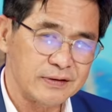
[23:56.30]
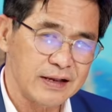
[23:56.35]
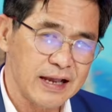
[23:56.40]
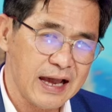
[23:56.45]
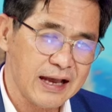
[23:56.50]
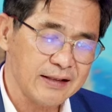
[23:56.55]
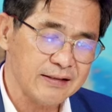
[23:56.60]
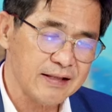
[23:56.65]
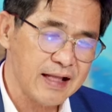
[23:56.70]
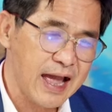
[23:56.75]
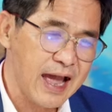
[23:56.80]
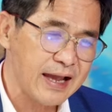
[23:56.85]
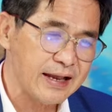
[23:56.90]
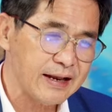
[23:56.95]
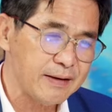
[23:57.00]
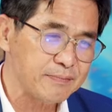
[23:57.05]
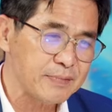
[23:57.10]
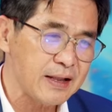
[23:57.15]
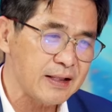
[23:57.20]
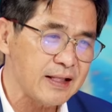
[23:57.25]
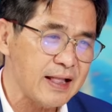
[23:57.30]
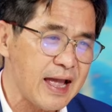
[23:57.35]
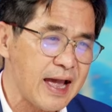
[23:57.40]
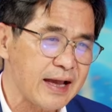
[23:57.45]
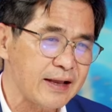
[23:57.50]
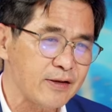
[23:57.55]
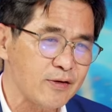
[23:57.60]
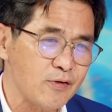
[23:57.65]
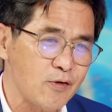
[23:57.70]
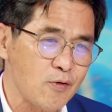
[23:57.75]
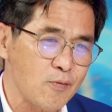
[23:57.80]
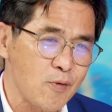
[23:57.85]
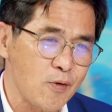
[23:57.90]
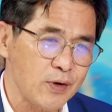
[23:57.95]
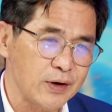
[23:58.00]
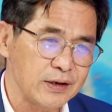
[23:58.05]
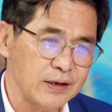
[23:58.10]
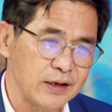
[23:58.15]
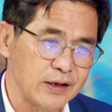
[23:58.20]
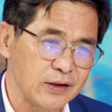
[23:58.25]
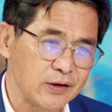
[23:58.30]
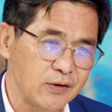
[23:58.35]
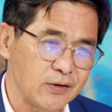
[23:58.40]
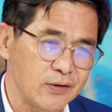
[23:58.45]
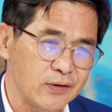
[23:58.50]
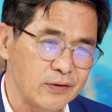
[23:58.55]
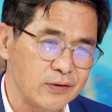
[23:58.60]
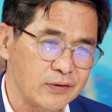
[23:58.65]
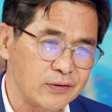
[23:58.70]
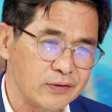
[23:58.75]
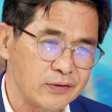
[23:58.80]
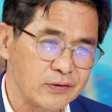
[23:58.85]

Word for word: nhạc live âm thanh live nó có một cái gì nó không